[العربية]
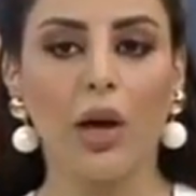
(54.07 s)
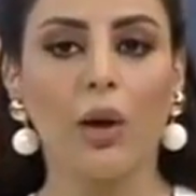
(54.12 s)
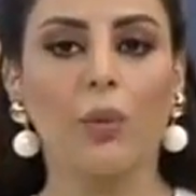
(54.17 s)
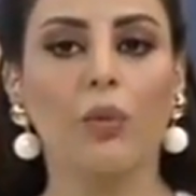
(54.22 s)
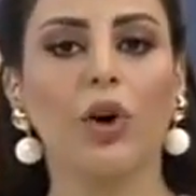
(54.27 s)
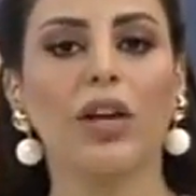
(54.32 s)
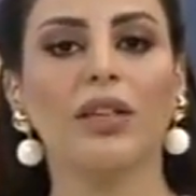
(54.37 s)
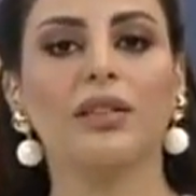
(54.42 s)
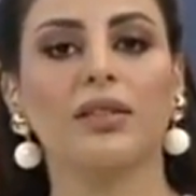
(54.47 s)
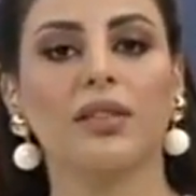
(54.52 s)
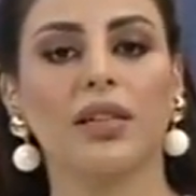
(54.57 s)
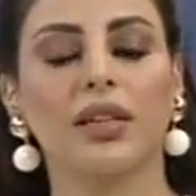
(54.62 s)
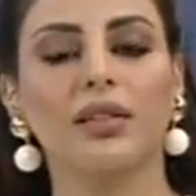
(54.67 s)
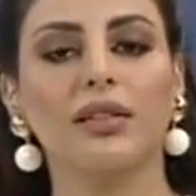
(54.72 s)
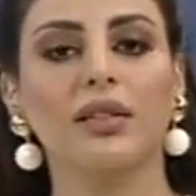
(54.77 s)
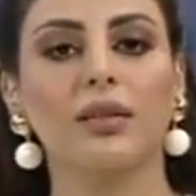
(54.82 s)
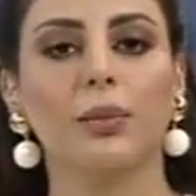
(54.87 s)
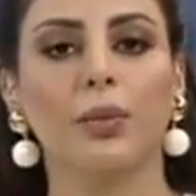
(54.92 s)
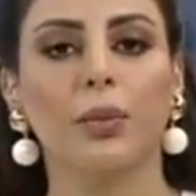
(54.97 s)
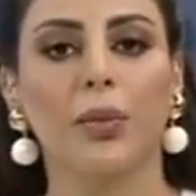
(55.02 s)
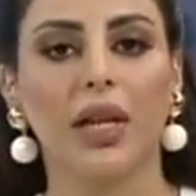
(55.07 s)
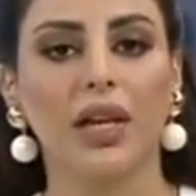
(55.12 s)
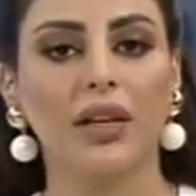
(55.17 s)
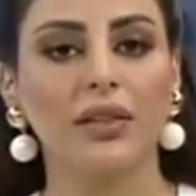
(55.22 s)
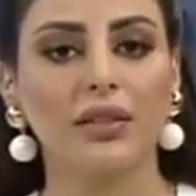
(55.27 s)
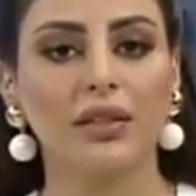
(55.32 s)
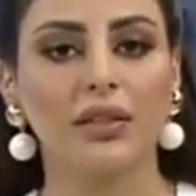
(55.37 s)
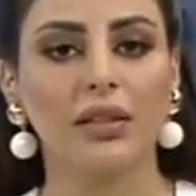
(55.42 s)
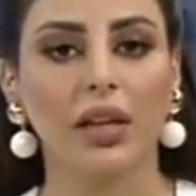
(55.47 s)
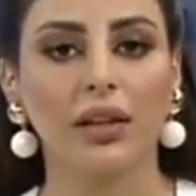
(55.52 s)
مؤسس
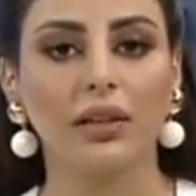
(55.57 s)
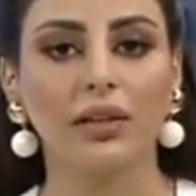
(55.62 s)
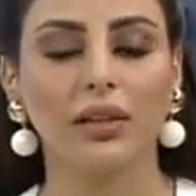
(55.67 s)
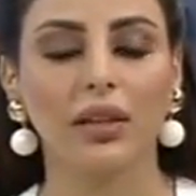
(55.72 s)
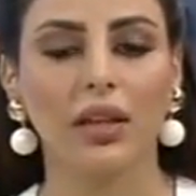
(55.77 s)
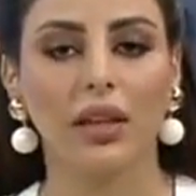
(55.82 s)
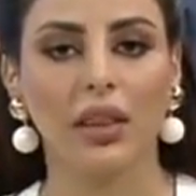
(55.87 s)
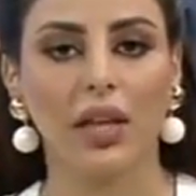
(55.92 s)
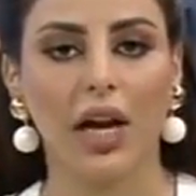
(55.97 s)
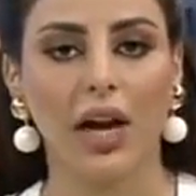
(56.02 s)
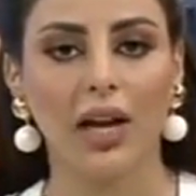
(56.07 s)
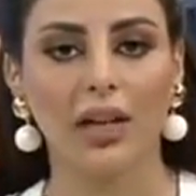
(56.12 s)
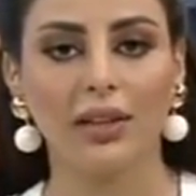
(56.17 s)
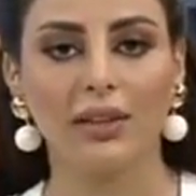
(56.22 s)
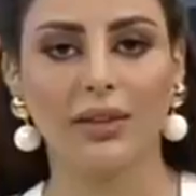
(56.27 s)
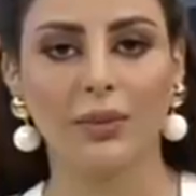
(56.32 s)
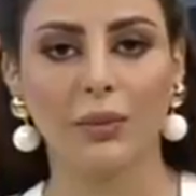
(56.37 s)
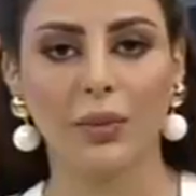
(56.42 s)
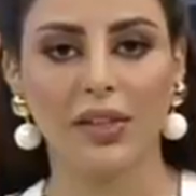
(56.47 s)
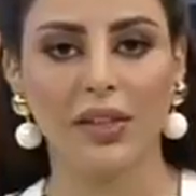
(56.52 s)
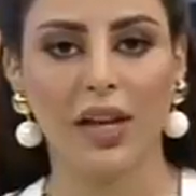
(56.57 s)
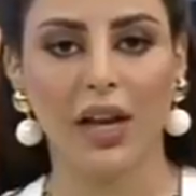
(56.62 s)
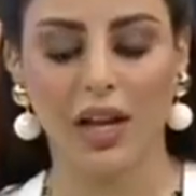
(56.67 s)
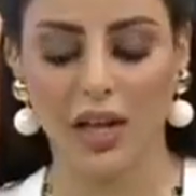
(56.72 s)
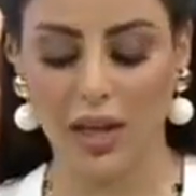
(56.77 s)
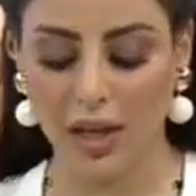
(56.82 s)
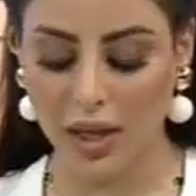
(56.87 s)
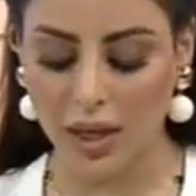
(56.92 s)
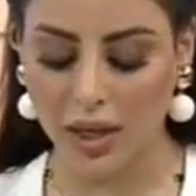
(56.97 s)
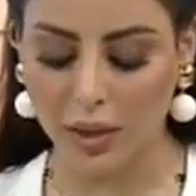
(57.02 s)
منصة ضاد مساء
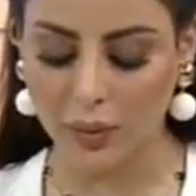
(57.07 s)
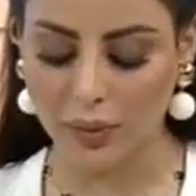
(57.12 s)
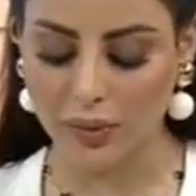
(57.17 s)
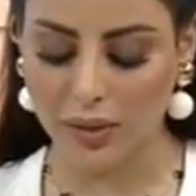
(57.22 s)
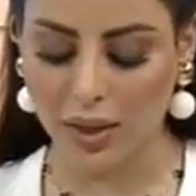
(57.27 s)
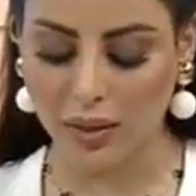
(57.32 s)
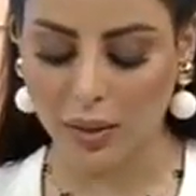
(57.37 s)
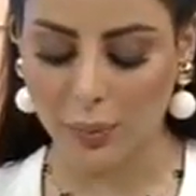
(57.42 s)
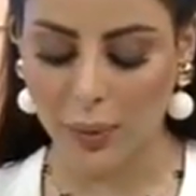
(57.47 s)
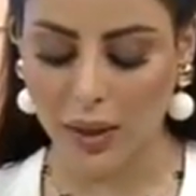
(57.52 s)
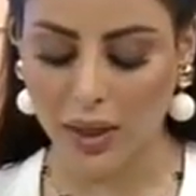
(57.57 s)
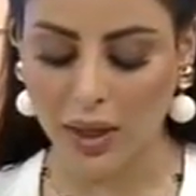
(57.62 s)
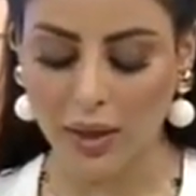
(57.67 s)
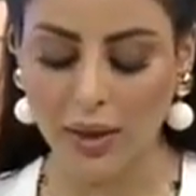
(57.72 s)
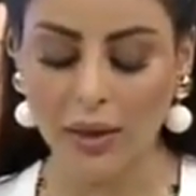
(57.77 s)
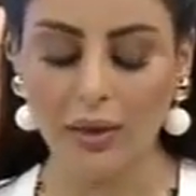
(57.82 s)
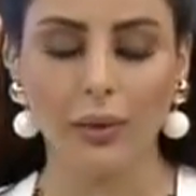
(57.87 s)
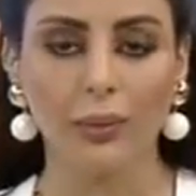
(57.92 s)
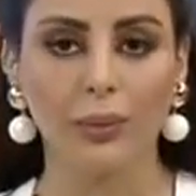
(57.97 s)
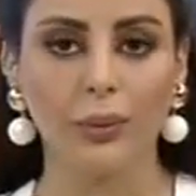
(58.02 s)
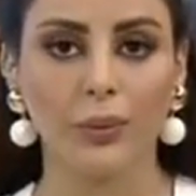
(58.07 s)
الخير أستاذة منار